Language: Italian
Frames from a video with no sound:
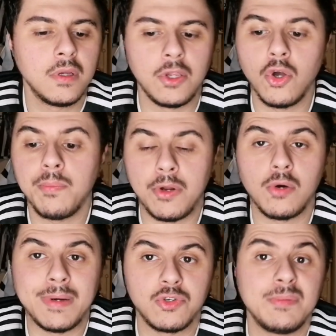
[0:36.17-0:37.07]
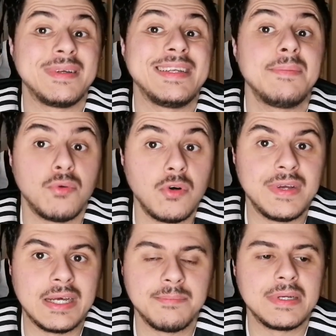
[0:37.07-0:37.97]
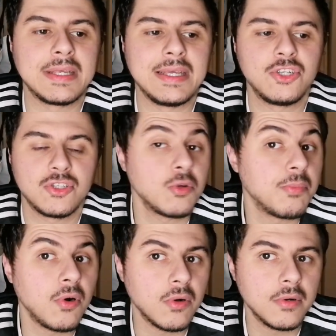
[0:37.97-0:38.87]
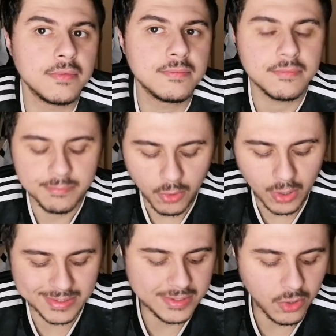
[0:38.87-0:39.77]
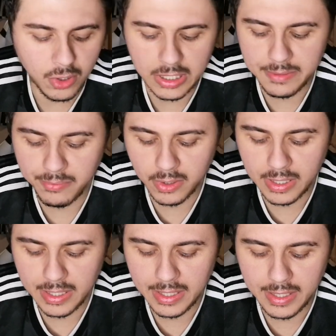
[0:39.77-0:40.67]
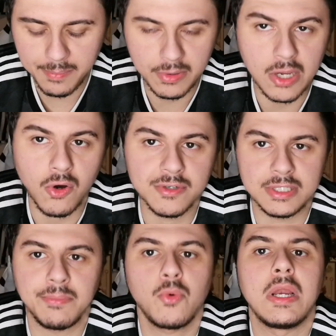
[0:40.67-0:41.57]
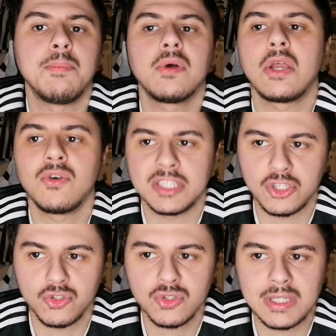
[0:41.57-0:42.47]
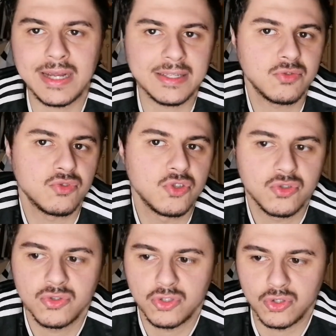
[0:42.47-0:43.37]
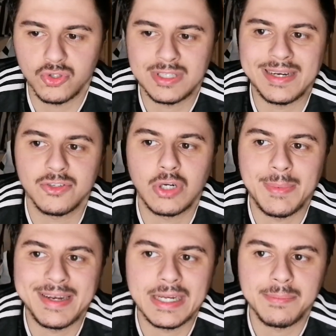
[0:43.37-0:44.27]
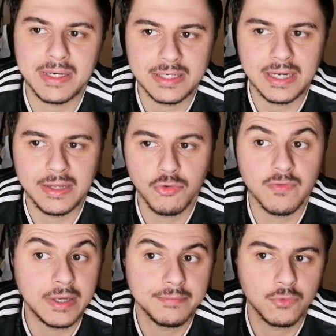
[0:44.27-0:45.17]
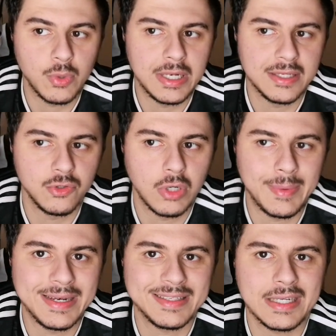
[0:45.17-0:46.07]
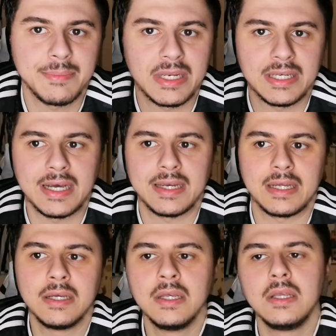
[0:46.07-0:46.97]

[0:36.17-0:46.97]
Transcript: Io però parlo di partita povera perché c'è stato poco, poche azioni, poche, poche, cose. Poi quelle poche cose che ci sono state, ci, ci, sono state solamente da parte della Juve, quindi sicuramente è stata meritata.